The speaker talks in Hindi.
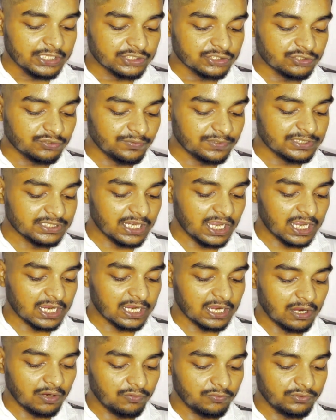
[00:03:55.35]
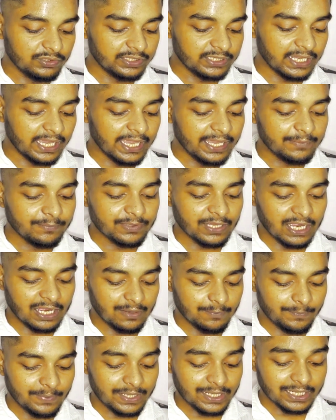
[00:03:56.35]
स्विच अकाउंट टाइप यहाँ
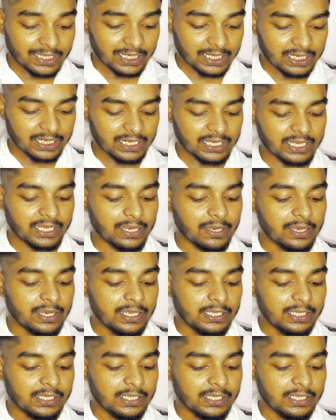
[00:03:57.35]
पे करना है